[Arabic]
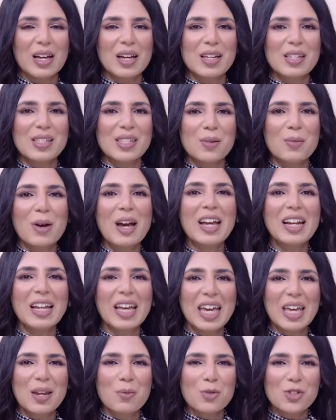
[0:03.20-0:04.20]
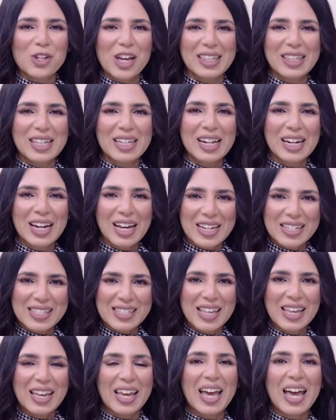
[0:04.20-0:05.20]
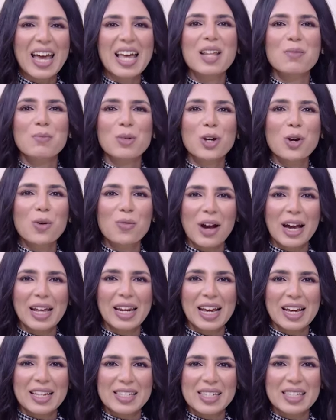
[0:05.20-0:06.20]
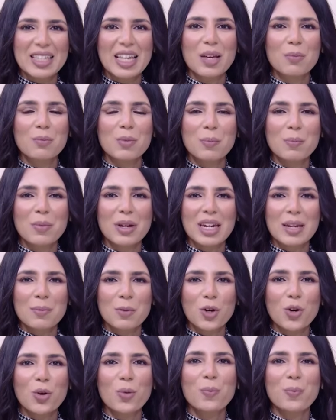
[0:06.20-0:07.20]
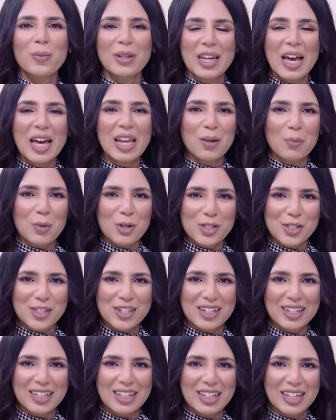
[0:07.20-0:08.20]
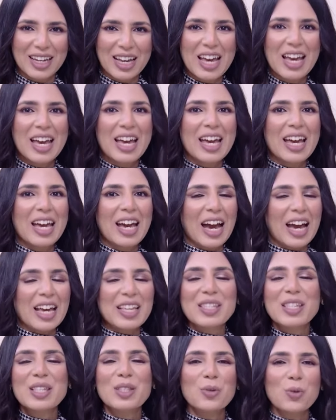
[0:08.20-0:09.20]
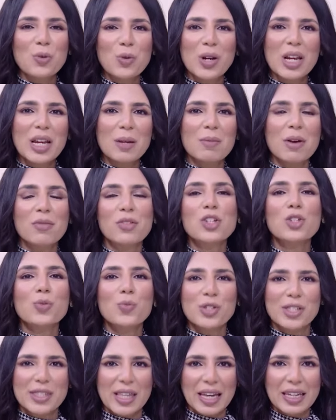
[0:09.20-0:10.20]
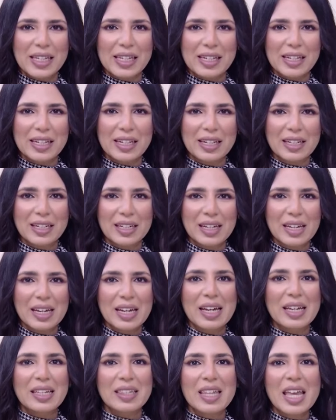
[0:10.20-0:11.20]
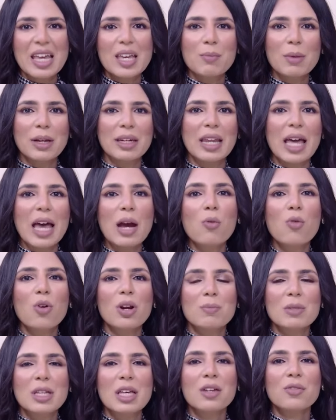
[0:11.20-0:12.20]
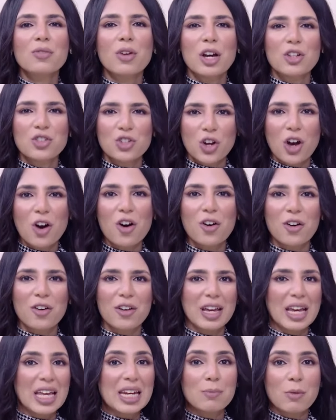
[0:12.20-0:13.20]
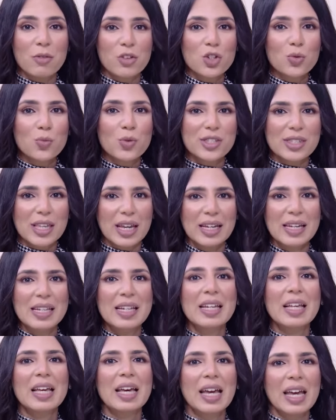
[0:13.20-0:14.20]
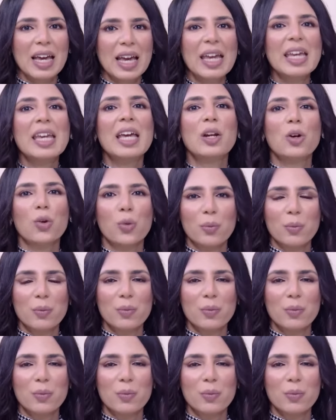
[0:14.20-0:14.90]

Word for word: صباح الخير مشاهدينا الاعزاء اهلا بيكم في حلقه جديده من برنامجكم من اهل مصر عايزين نقول مفيش مستحيل دايما اول ما ينفع شعار ان مفيش مستحيل هي الام